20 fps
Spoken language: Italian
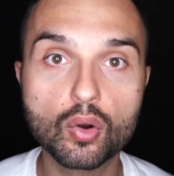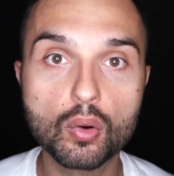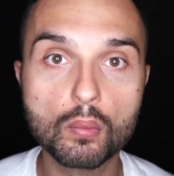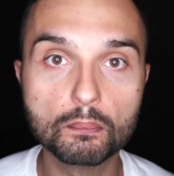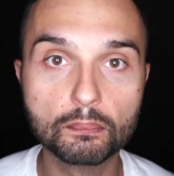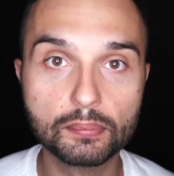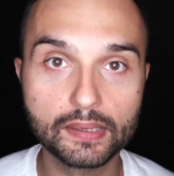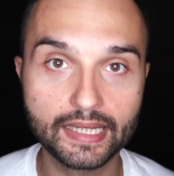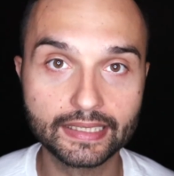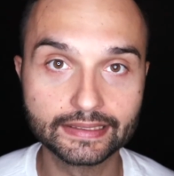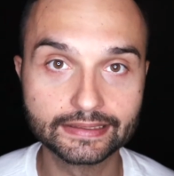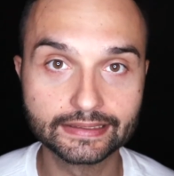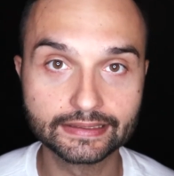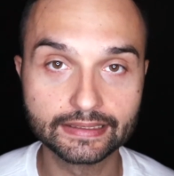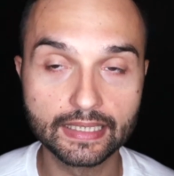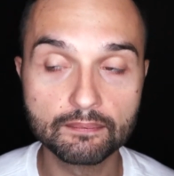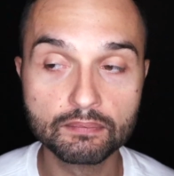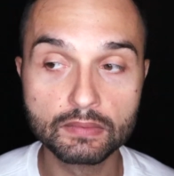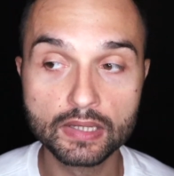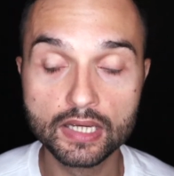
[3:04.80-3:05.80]

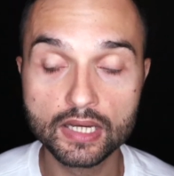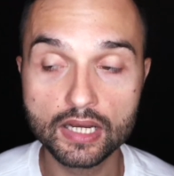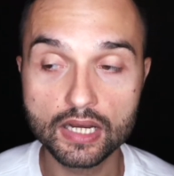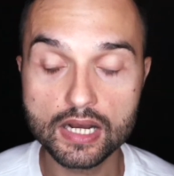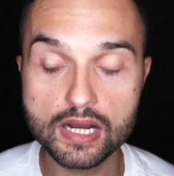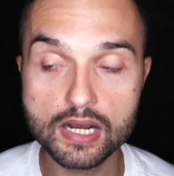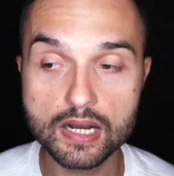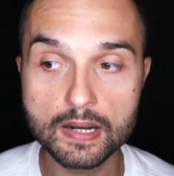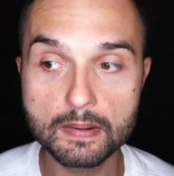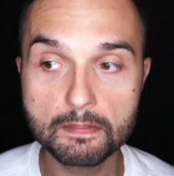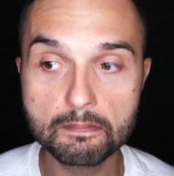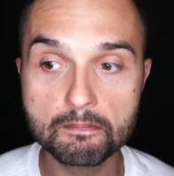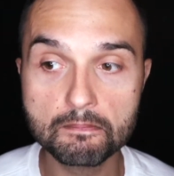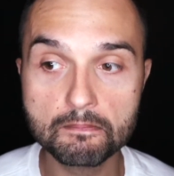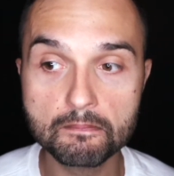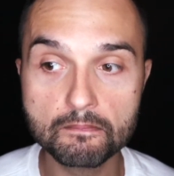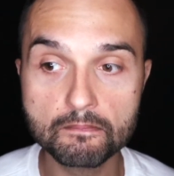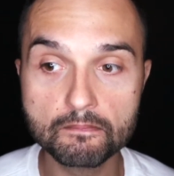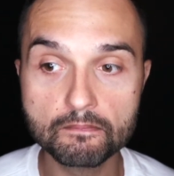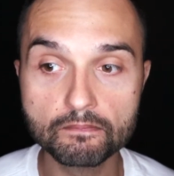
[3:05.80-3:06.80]
complessa
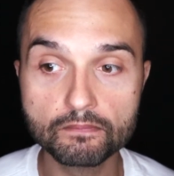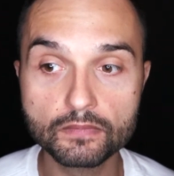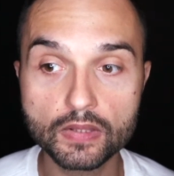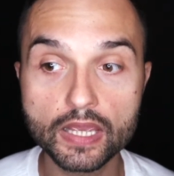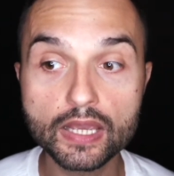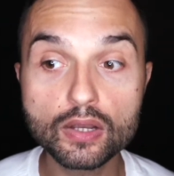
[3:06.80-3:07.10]
um,